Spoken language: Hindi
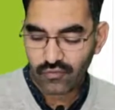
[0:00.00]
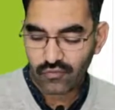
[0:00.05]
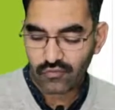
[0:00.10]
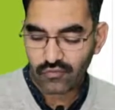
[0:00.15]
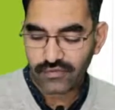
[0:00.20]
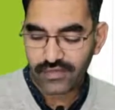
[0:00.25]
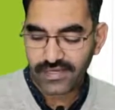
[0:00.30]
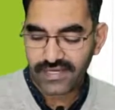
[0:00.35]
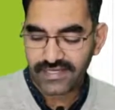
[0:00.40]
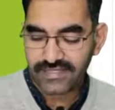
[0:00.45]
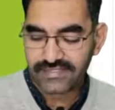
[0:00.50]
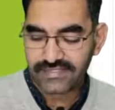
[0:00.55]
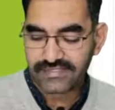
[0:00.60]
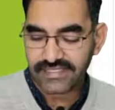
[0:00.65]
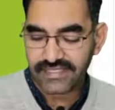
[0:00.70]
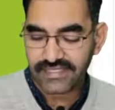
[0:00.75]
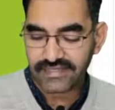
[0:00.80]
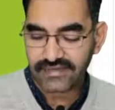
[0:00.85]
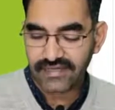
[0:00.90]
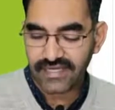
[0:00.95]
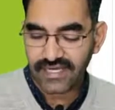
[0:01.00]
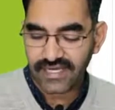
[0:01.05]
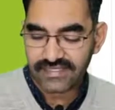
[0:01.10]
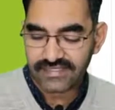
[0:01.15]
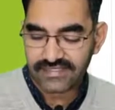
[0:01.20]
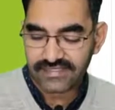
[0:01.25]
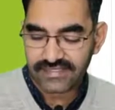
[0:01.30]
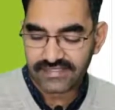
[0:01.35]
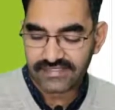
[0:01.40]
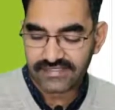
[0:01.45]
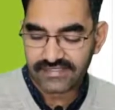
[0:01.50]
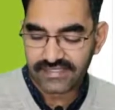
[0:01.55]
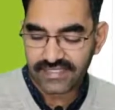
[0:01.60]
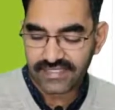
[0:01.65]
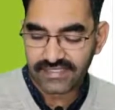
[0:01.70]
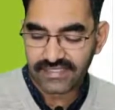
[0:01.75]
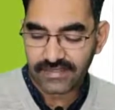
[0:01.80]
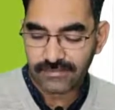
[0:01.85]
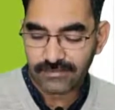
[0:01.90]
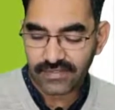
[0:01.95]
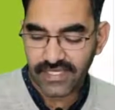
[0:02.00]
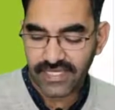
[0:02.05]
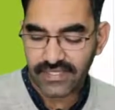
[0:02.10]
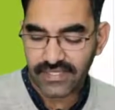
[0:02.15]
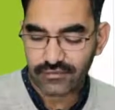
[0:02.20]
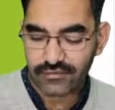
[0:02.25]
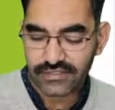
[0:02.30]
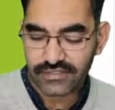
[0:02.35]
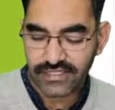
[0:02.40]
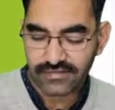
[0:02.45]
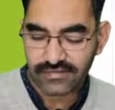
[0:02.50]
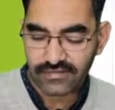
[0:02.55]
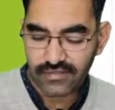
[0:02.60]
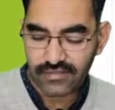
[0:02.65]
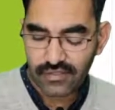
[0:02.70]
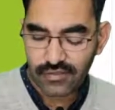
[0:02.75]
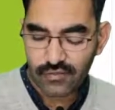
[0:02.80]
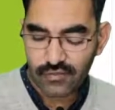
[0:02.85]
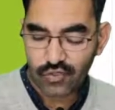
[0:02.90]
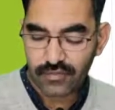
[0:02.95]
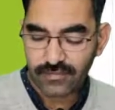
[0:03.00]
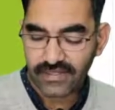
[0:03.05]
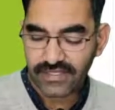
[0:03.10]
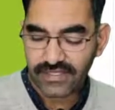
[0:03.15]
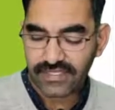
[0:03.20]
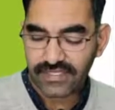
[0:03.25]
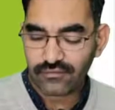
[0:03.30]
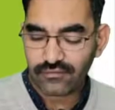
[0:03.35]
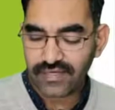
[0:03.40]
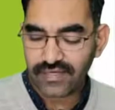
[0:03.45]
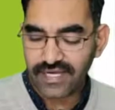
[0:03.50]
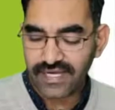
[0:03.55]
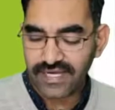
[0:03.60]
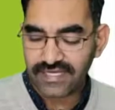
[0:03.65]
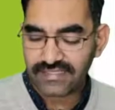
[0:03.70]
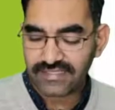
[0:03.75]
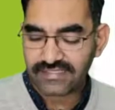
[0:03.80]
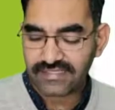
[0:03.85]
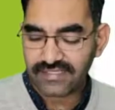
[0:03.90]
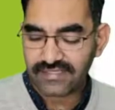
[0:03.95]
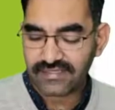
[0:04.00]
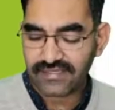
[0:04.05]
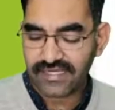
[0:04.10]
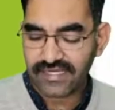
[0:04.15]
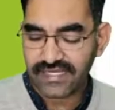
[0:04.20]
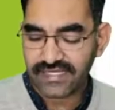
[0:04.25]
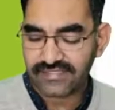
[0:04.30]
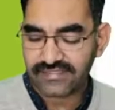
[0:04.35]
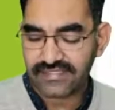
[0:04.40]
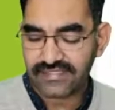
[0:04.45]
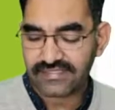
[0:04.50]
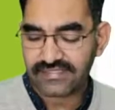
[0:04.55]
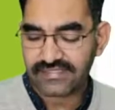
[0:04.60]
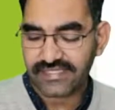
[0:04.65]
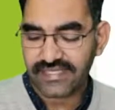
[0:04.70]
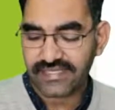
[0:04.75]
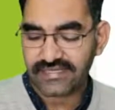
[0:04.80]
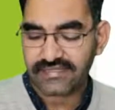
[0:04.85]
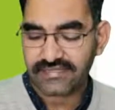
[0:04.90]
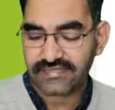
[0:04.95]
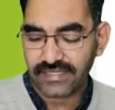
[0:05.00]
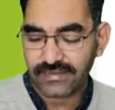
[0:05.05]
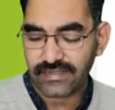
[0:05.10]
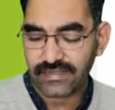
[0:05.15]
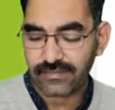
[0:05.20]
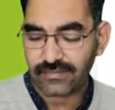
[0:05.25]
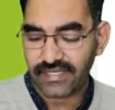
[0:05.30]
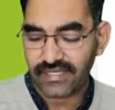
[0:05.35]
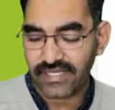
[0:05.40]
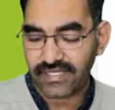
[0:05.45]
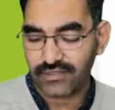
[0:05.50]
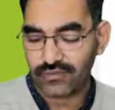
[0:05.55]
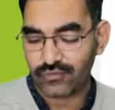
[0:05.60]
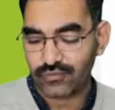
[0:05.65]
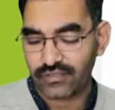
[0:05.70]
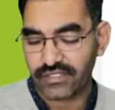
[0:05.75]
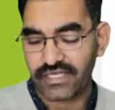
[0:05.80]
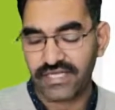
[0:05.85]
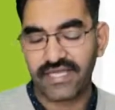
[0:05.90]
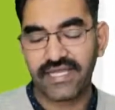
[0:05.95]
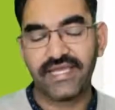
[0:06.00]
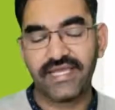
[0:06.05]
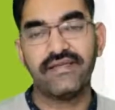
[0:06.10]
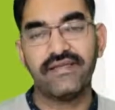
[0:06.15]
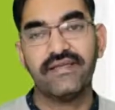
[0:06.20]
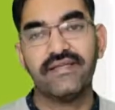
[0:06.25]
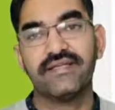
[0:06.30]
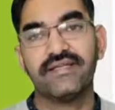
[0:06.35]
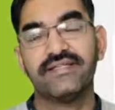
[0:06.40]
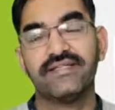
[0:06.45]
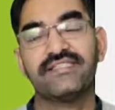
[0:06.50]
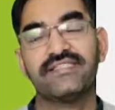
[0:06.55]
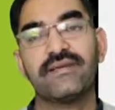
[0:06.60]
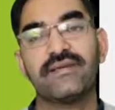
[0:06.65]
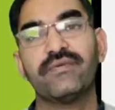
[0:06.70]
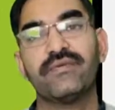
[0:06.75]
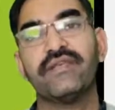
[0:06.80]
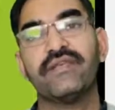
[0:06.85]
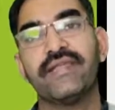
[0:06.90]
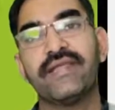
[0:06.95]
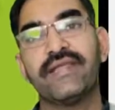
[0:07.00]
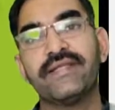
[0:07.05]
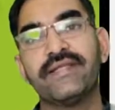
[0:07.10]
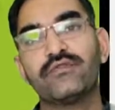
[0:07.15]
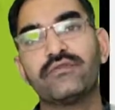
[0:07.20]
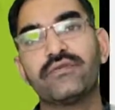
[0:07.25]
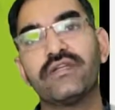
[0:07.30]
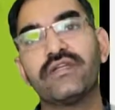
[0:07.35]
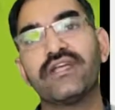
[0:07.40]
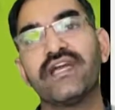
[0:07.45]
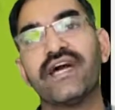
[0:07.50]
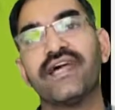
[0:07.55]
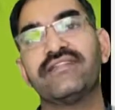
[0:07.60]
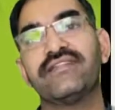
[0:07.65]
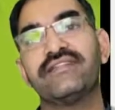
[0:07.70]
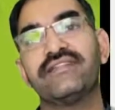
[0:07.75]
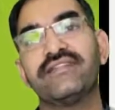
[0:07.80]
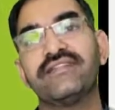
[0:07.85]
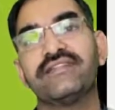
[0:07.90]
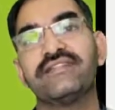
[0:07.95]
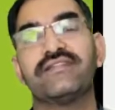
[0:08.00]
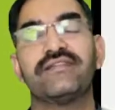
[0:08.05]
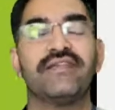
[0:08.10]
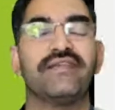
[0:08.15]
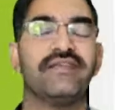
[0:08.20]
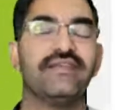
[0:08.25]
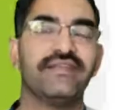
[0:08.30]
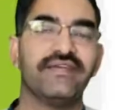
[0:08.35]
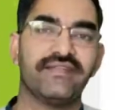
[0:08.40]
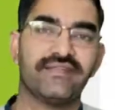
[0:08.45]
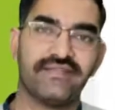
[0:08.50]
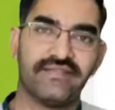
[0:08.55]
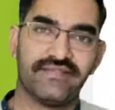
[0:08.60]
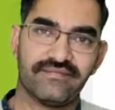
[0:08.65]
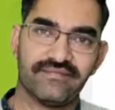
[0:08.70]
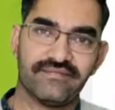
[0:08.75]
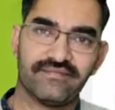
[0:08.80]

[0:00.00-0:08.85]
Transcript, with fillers: वार्ड्स एंड गार्जियंस एक्ट अप्लाई हो जाए और बेटा वार्ड्स एंड गार्जियंस एक्ट तब अप्लाई होता है जब नेचुरल गार्जियंस नहीं रहती